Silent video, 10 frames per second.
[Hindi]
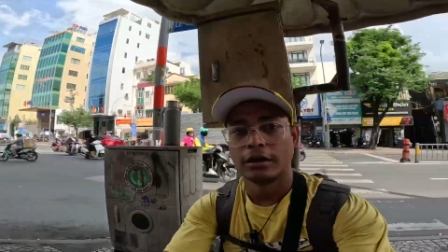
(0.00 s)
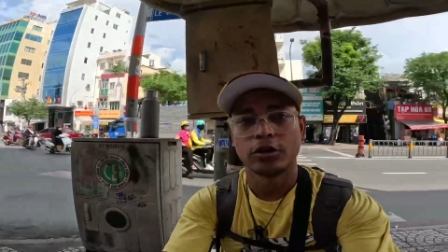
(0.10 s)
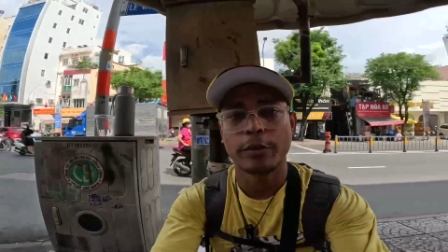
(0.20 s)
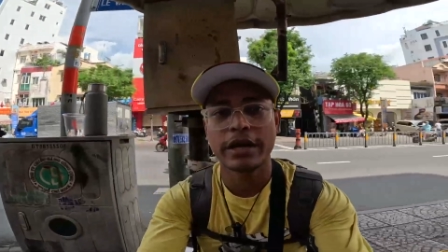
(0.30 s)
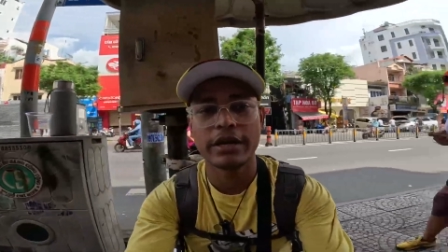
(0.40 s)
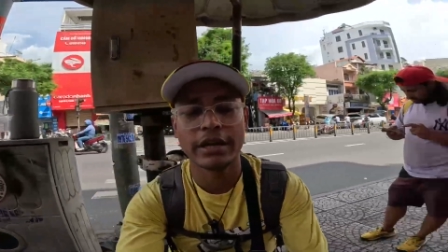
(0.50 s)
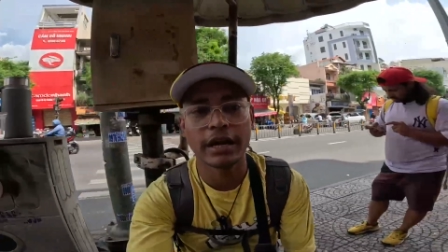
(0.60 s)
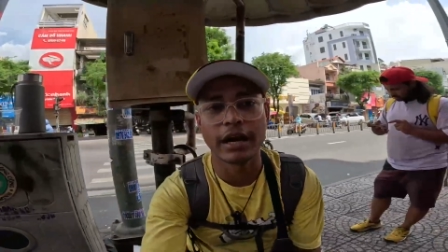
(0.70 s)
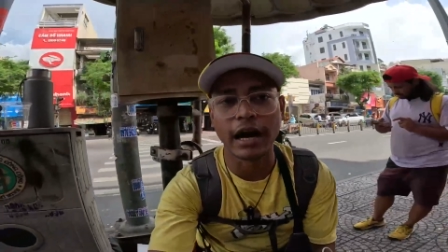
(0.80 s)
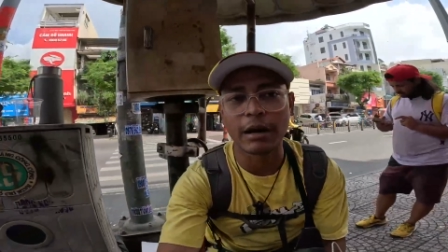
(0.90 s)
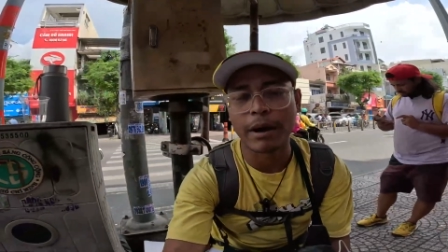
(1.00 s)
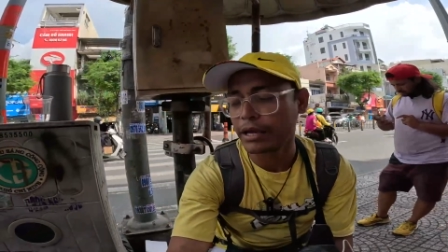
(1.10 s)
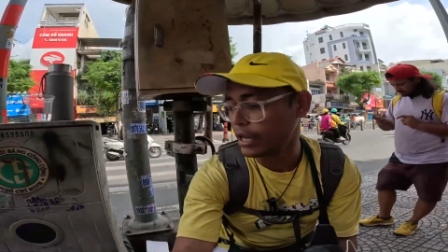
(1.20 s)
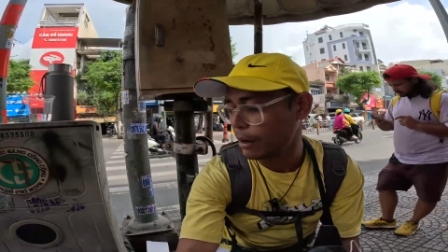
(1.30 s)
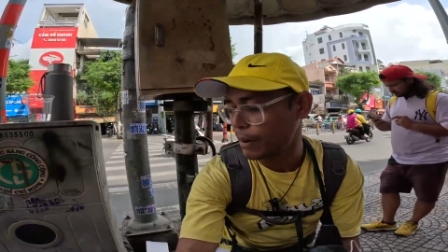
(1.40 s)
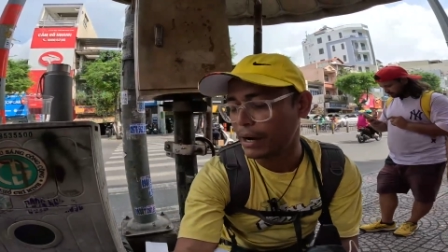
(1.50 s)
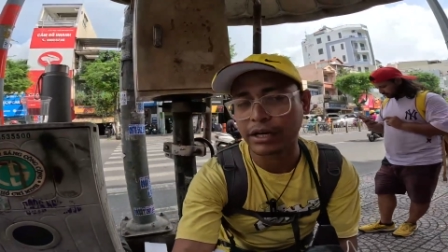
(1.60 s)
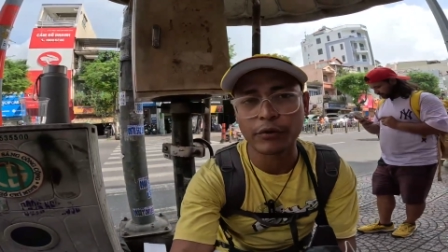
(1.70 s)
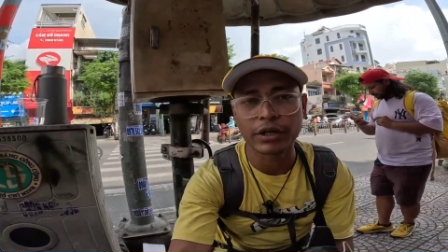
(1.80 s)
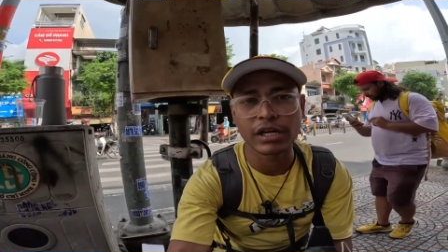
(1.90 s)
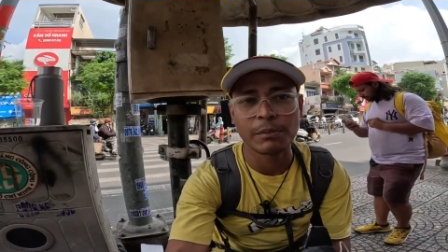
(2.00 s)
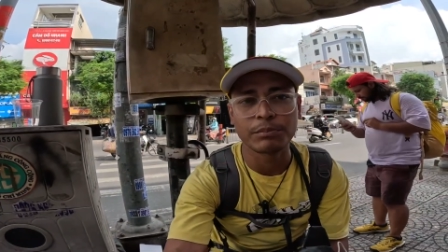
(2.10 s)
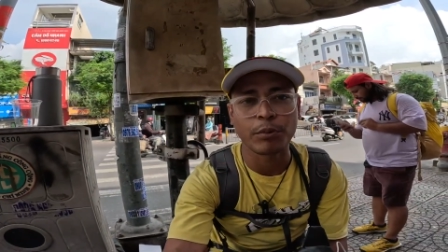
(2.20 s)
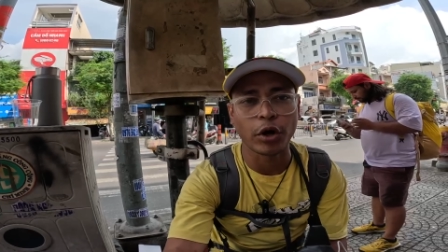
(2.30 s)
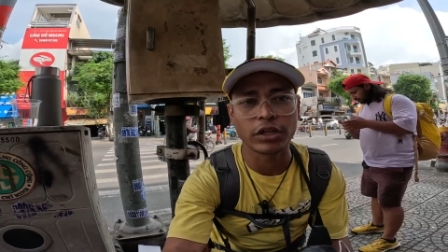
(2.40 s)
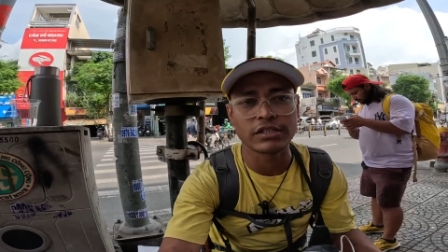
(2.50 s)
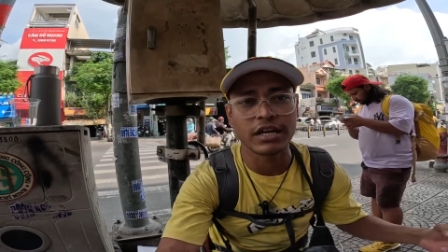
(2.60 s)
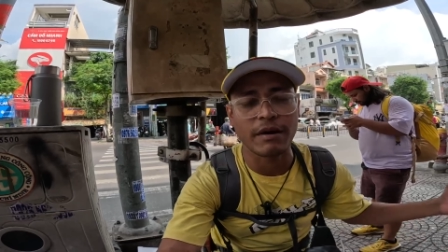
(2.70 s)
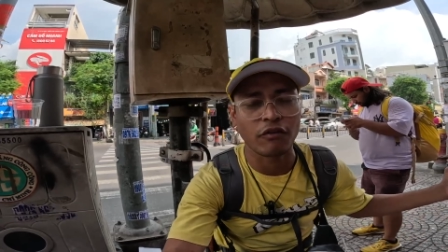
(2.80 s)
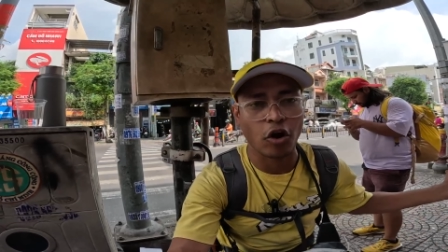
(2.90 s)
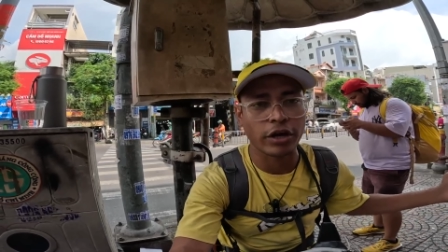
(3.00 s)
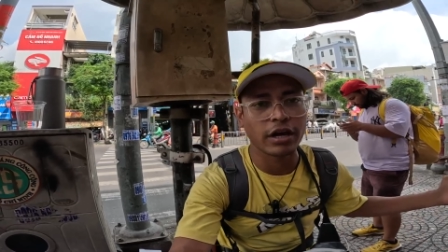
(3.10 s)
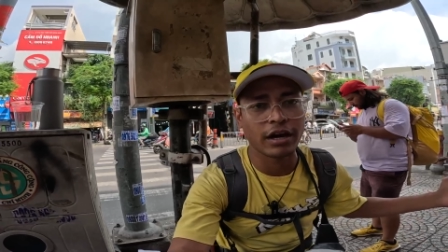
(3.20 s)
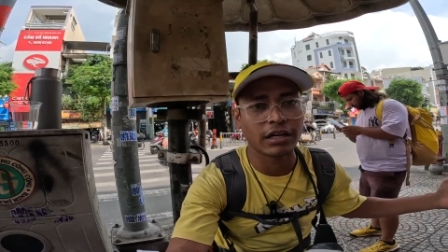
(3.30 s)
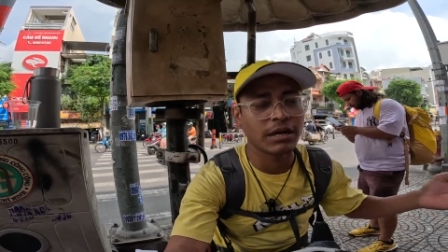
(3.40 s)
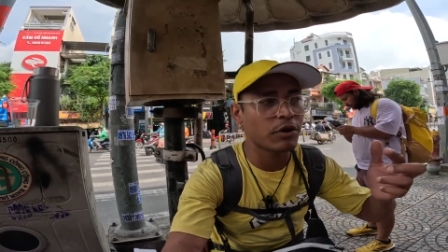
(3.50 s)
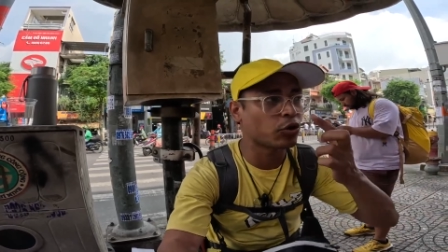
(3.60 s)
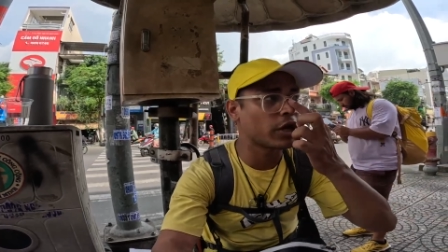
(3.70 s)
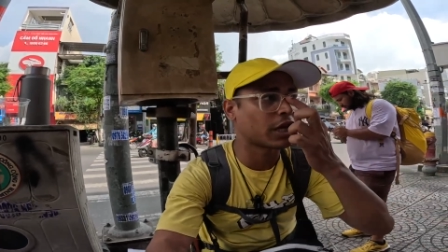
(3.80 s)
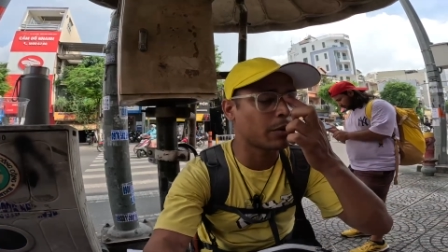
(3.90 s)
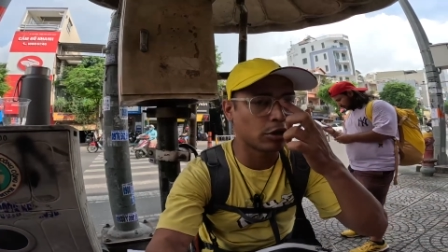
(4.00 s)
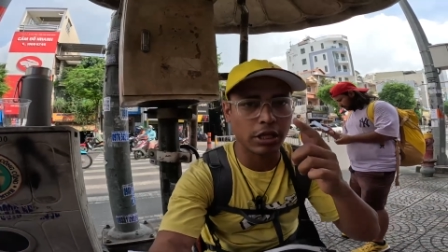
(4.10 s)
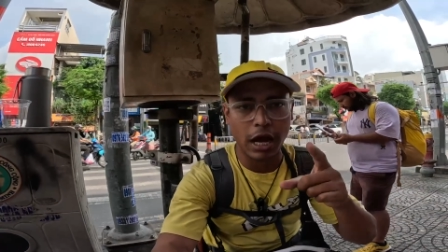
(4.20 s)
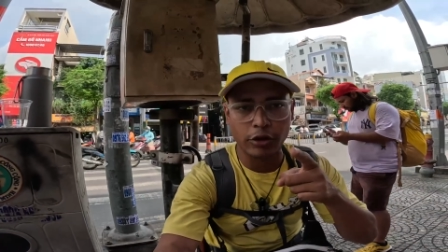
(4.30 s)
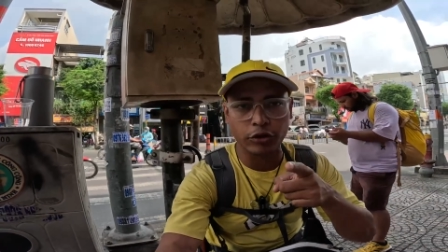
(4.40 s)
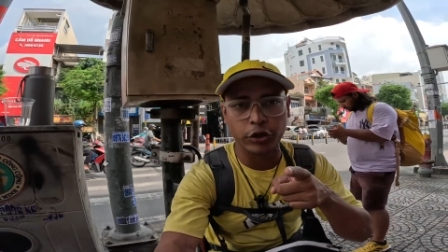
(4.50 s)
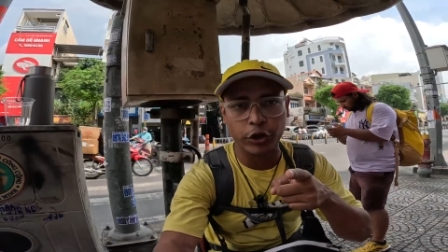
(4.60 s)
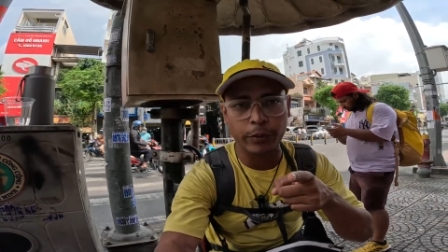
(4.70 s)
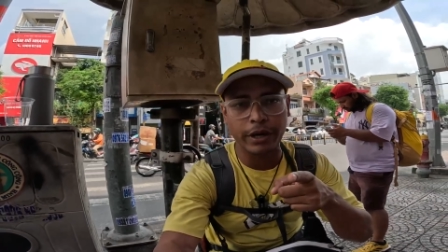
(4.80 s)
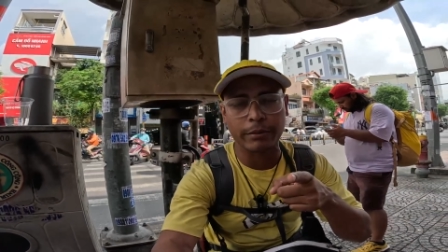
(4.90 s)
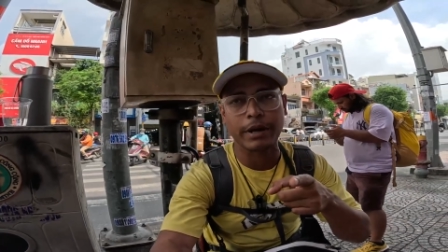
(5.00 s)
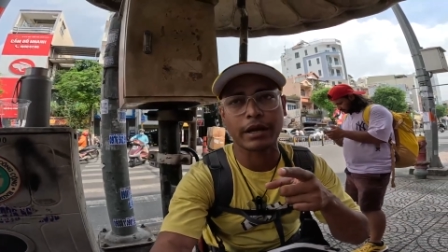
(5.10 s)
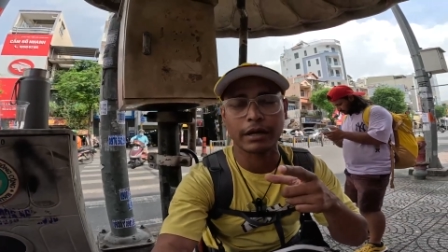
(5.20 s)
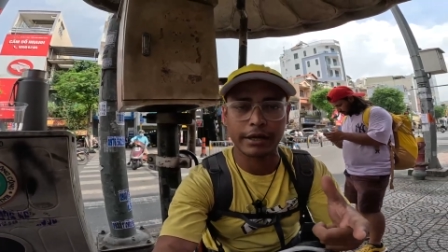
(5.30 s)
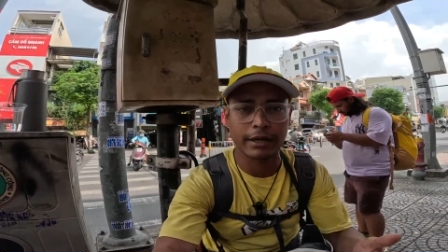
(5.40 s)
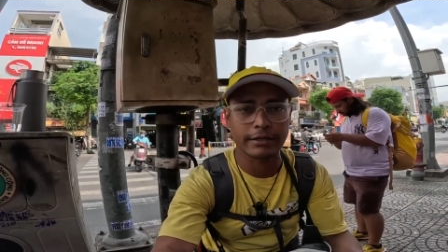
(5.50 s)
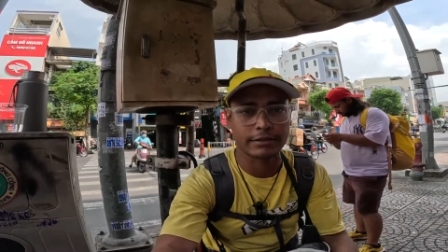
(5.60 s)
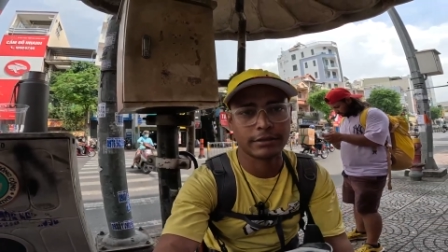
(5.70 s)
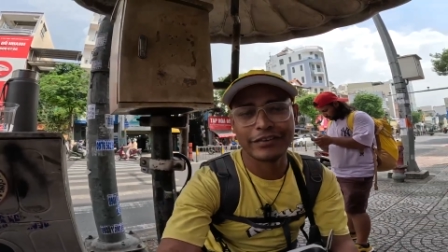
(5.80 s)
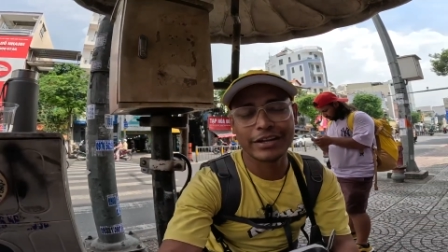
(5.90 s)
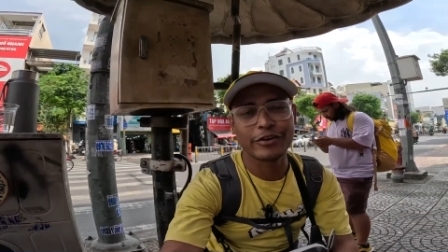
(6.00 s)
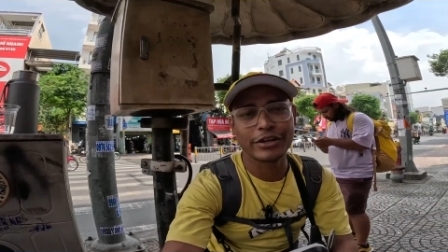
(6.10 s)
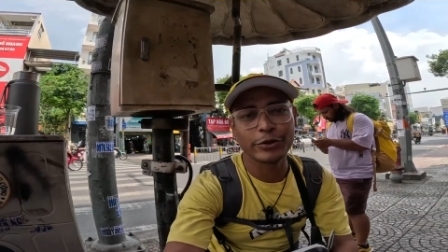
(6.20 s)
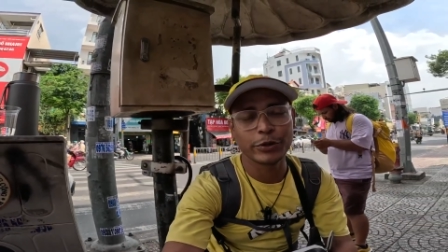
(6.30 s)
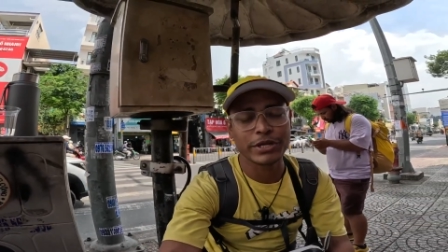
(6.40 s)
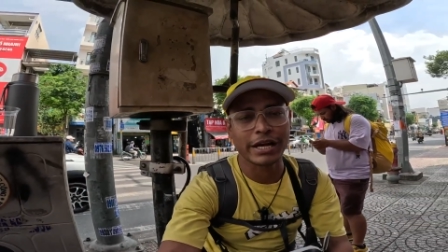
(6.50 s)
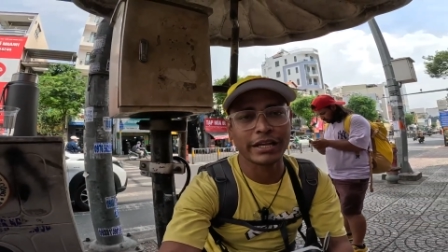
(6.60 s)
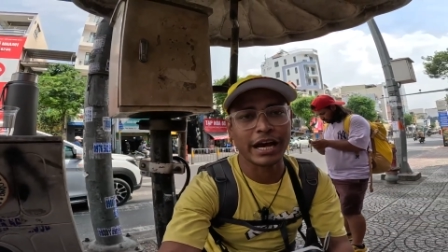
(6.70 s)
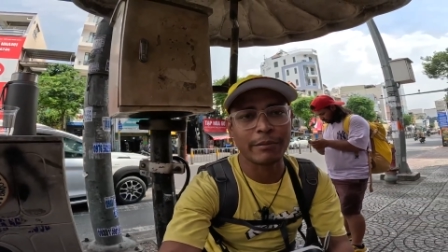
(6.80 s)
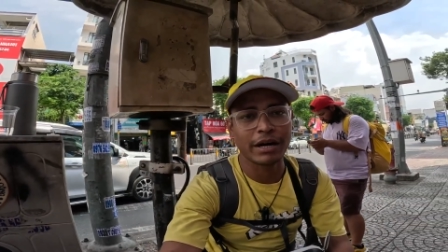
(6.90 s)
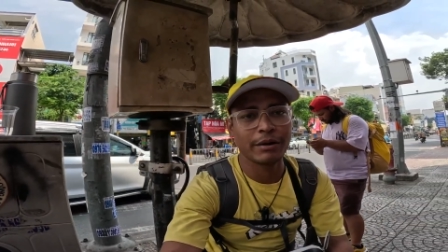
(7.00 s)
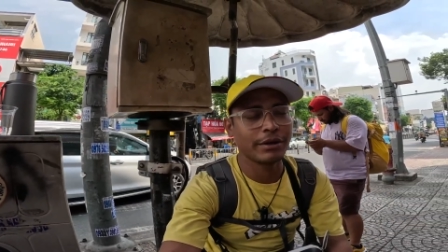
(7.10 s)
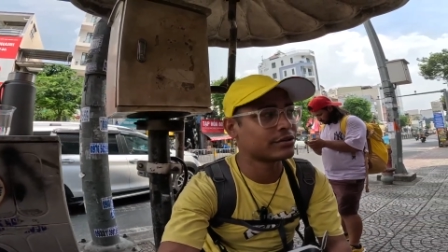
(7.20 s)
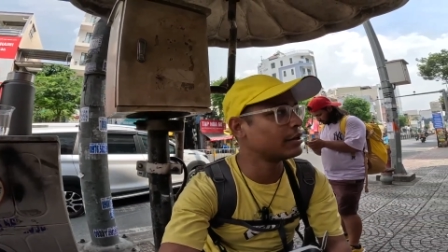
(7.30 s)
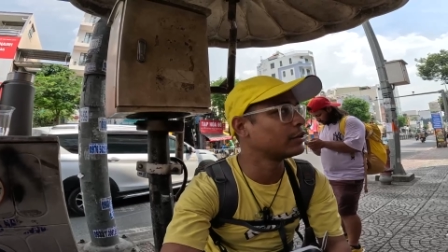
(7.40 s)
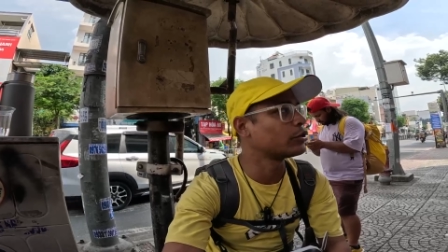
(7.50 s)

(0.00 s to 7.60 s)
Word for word: तो भाई ये ना गार्ड भाई है यहाँ पे बैठा हुआ था हम बहुत देर से ना मैं ब्लॉगिंग कर रहा था मेरे को देख के बोलते आर यू यूट्यूबर मैंने कहा यस फिर इन्होंने यूट्यूब चैनल का नाम मांगा मेरे से